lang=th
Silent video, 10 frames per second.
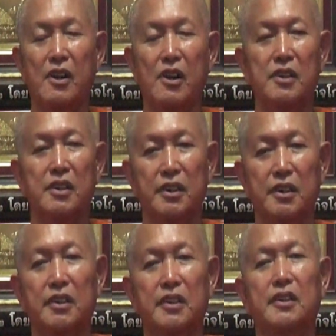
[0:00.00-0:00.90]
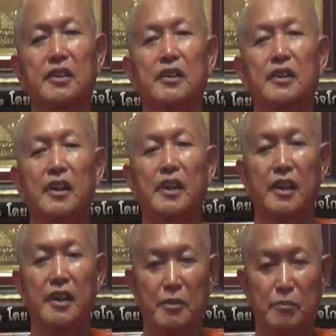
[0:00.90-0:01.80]
ก็คือ
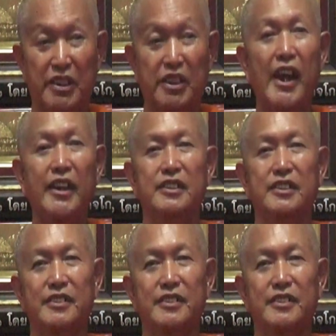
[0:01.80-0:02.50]
ประทัด